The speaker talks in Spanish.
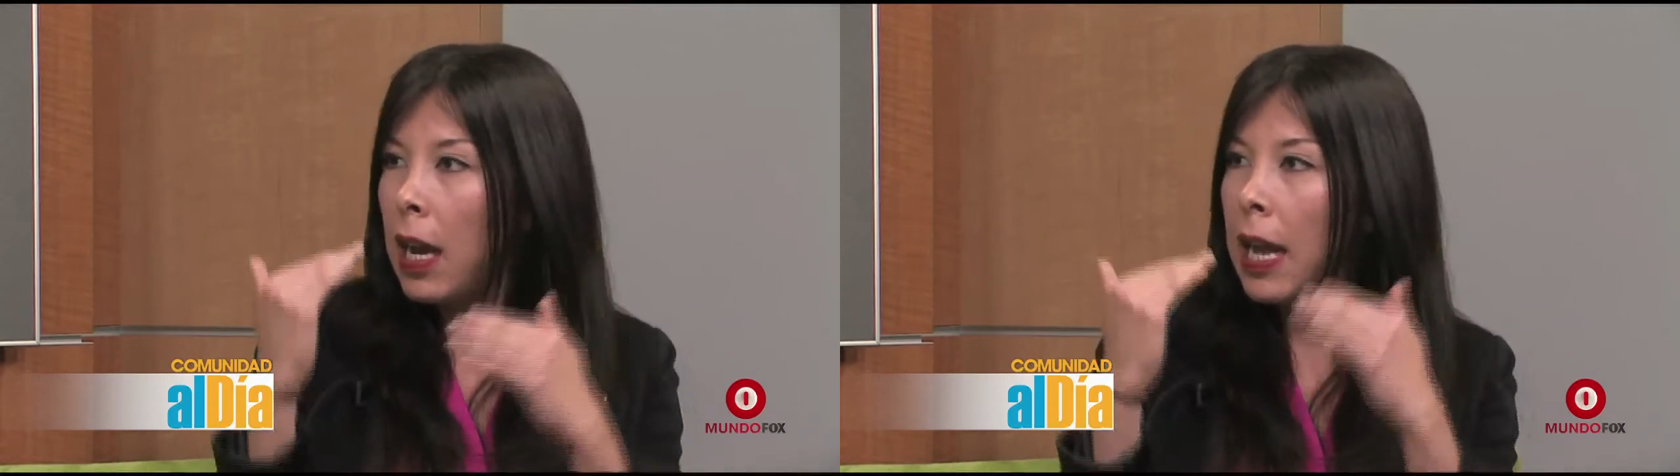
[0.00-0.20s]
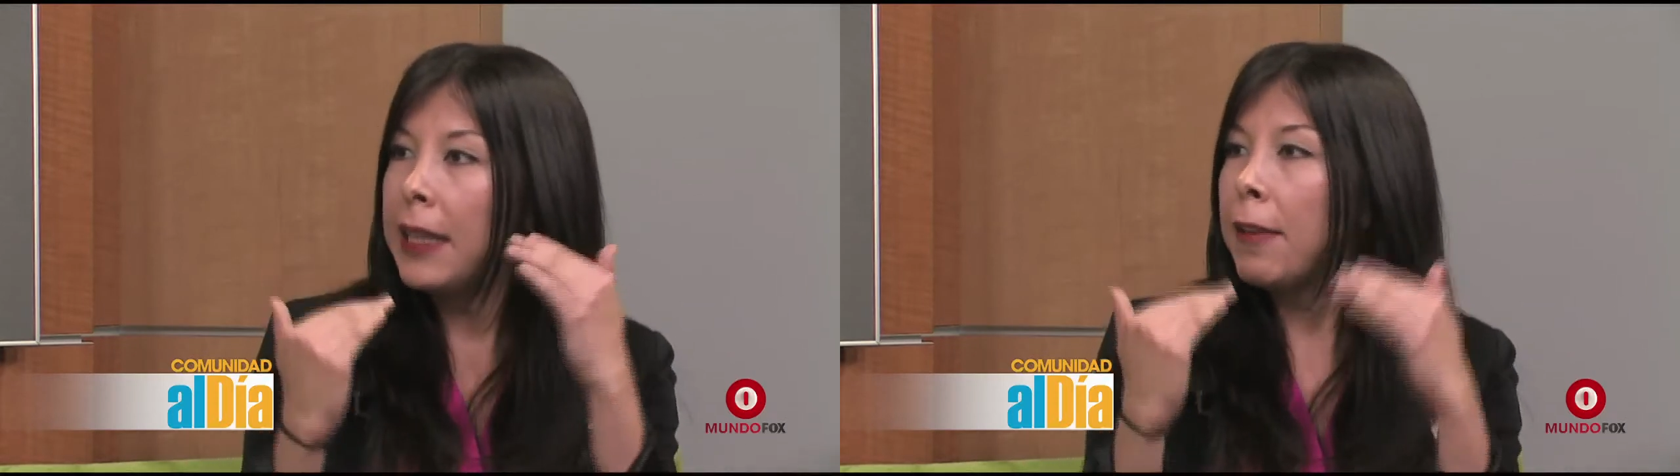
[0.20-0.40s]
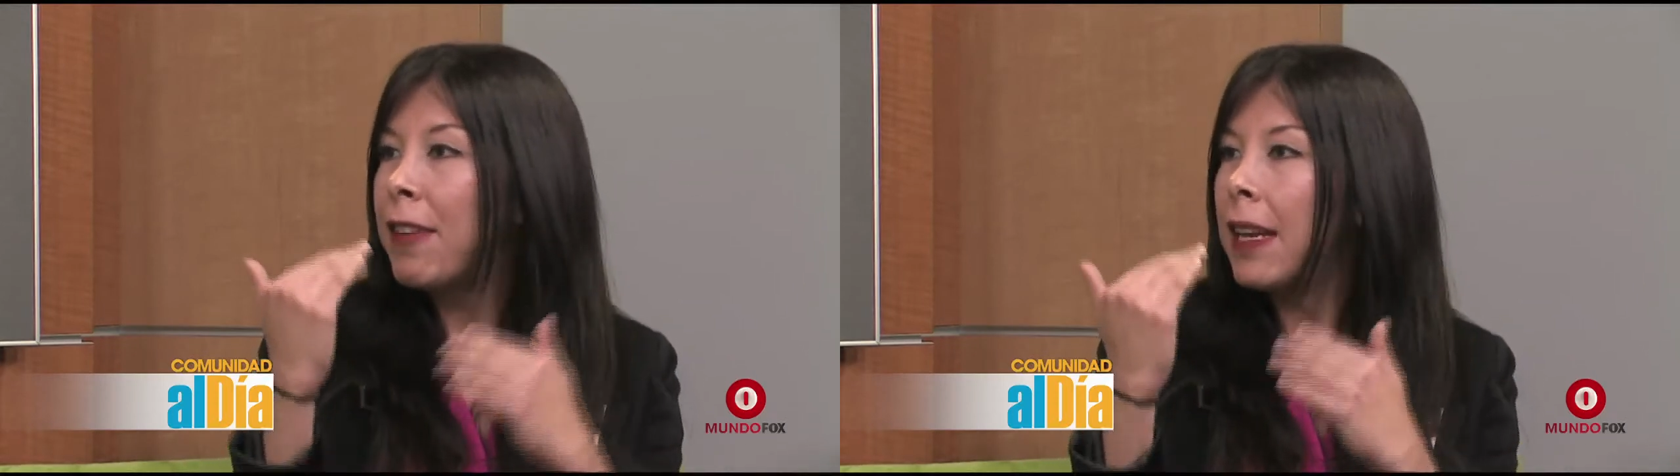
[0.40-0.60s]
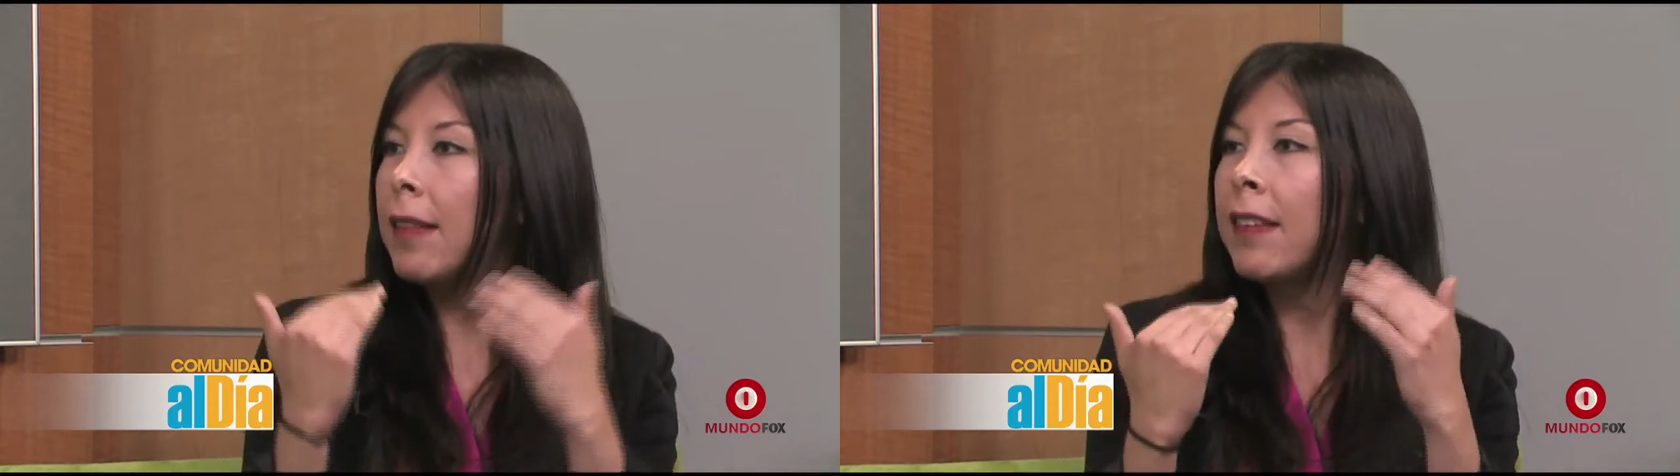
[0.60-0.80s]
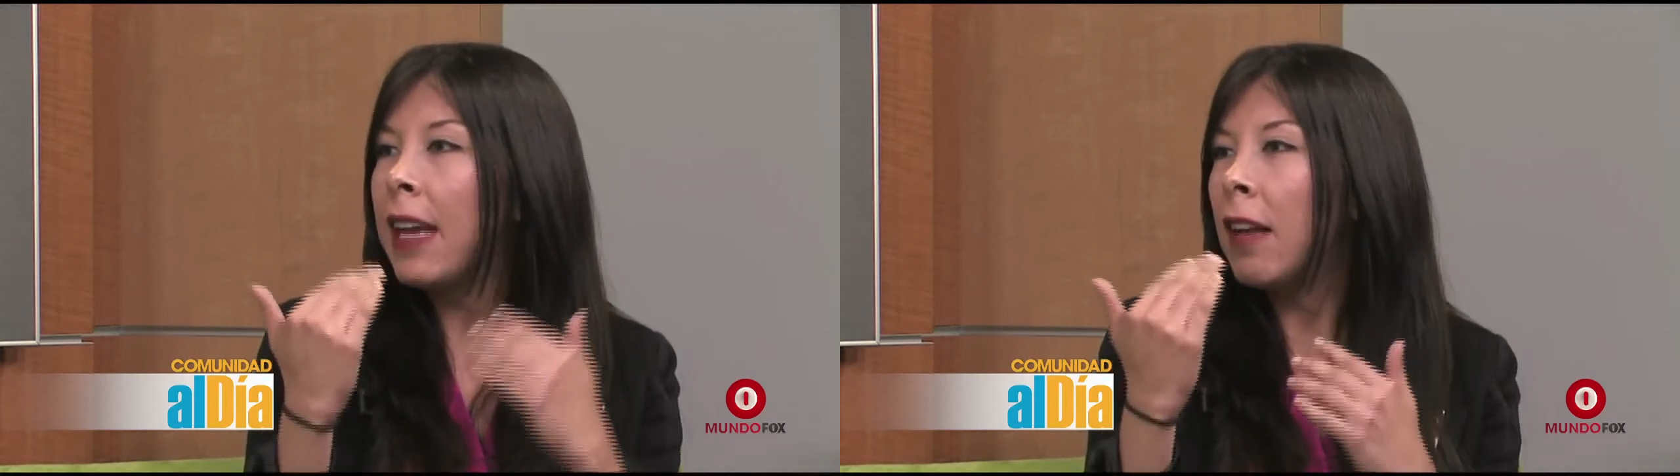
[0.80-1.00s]
El
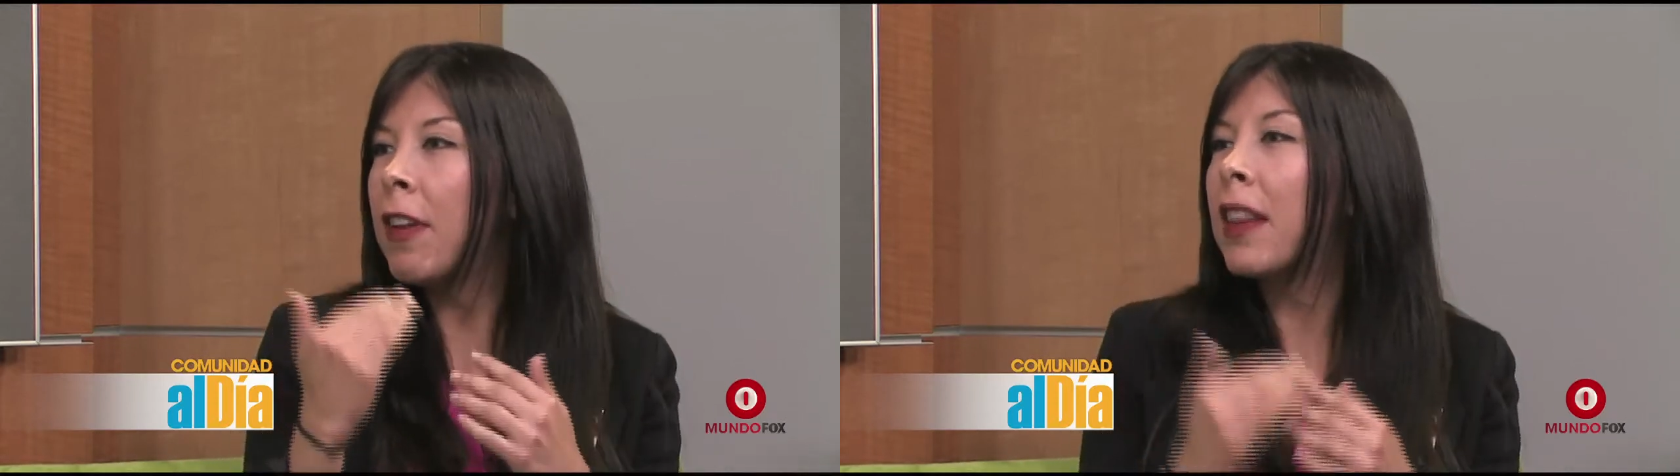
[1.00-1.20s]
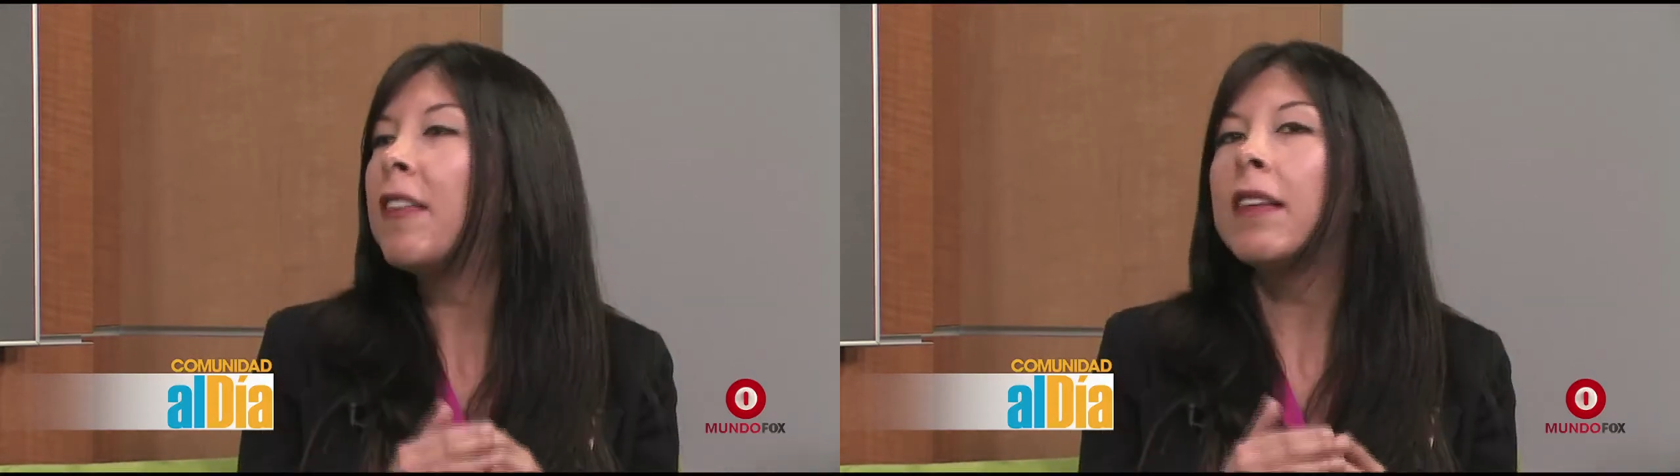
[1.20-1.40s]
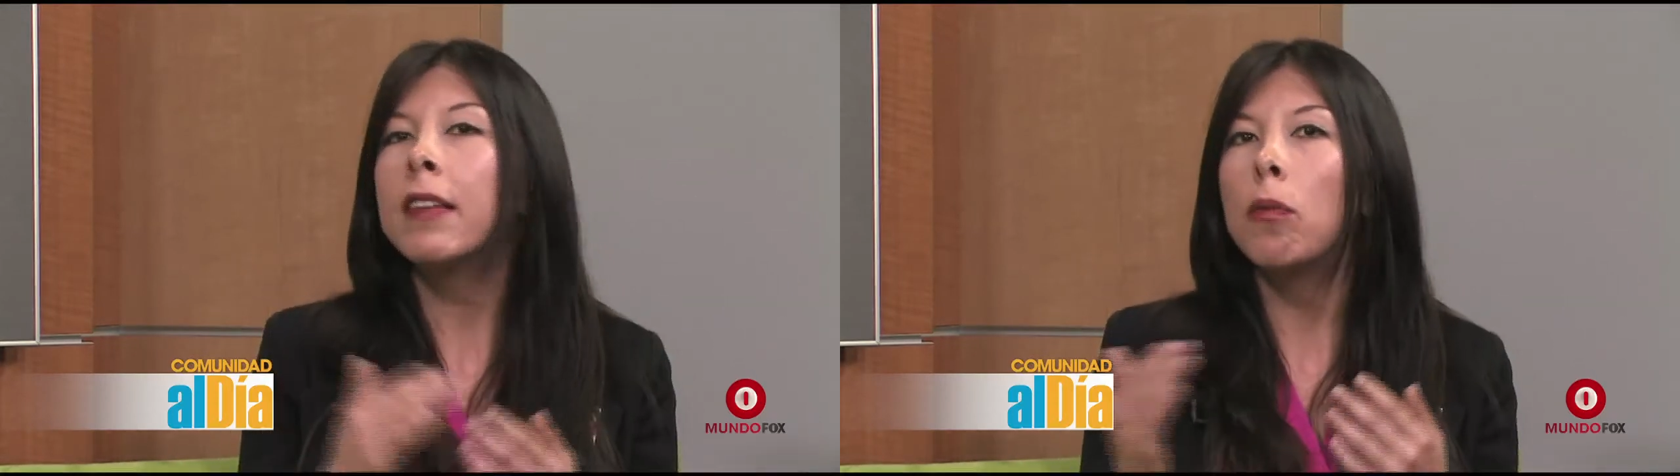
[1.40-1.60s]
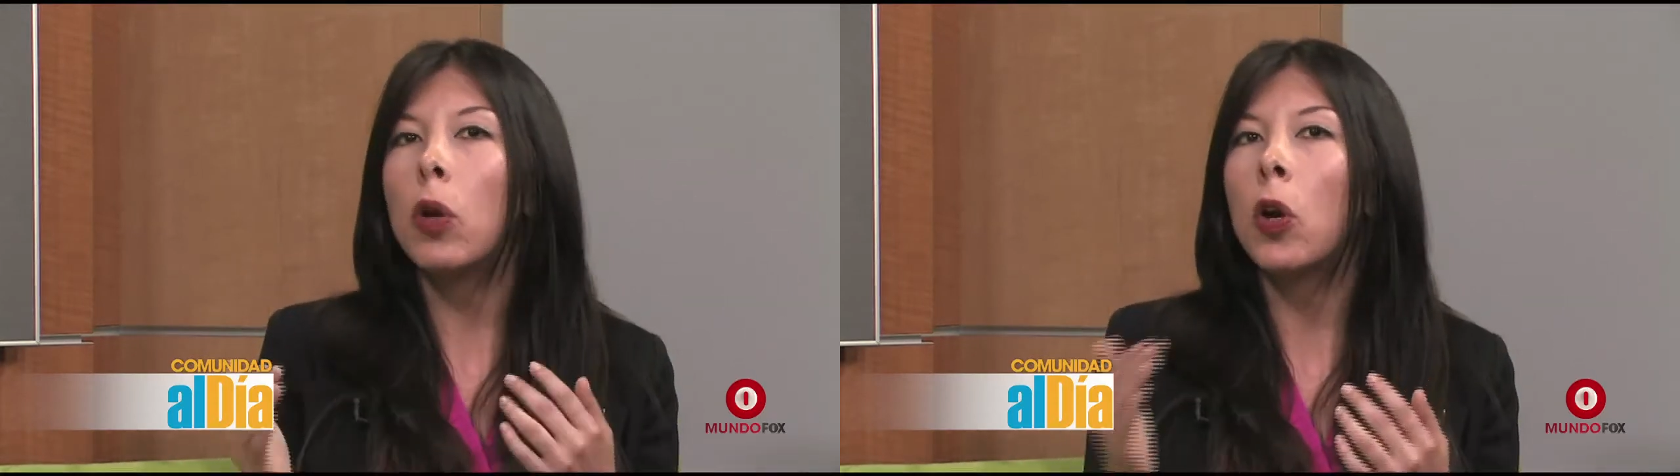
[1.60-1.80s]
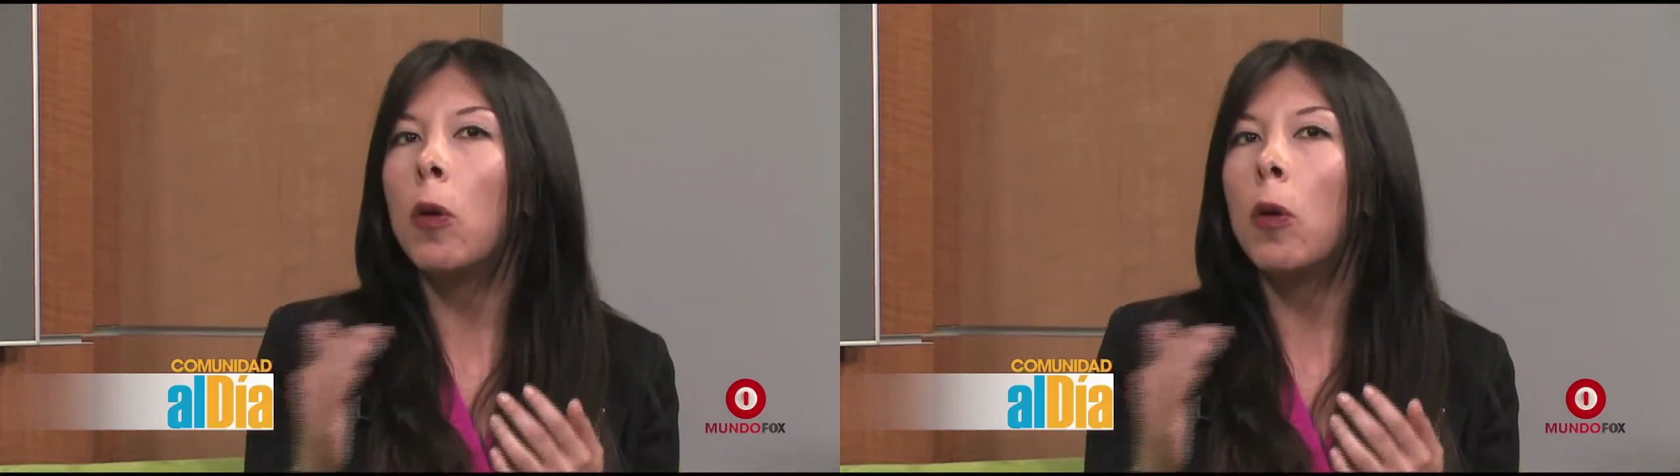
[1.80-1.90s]
diferencial, ¿verdad? Va a ser muy